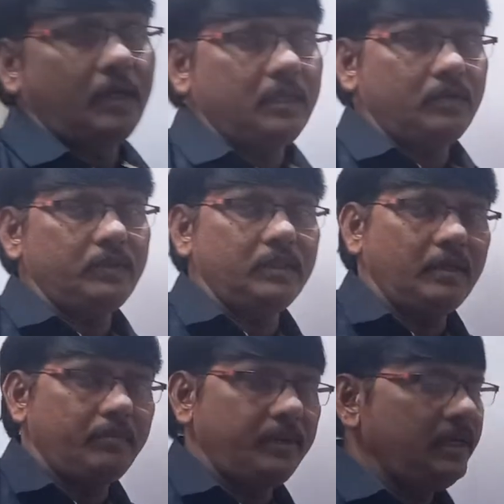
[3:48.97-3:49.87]
ఆ తర్వాత
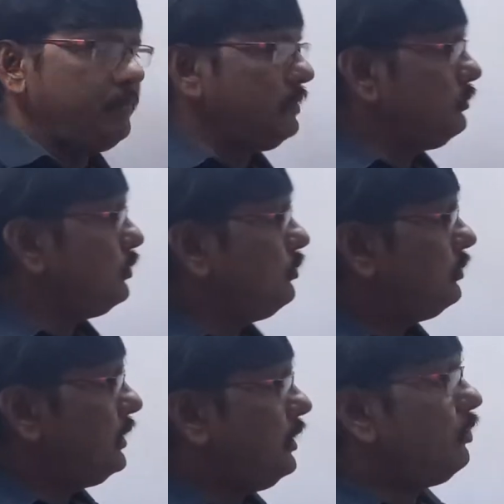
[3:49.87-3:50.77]
మళ్ళీ మనము
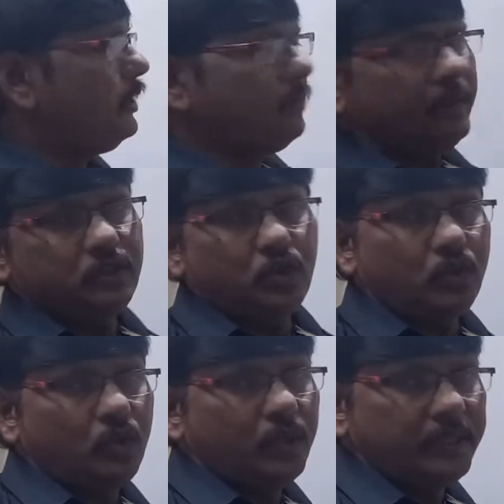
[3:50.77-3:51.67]
ఈ రెండింటి మధ్యలో
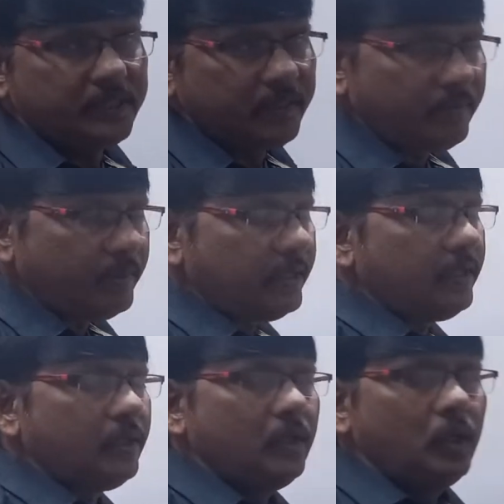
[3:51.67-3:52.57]
ఏం చేద్దామంటే
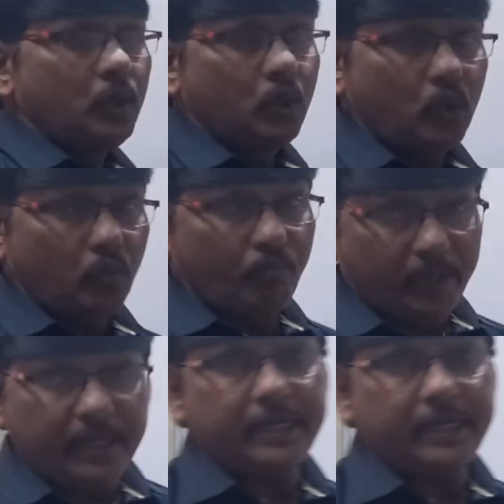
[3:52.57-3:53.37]
రెండు బేర్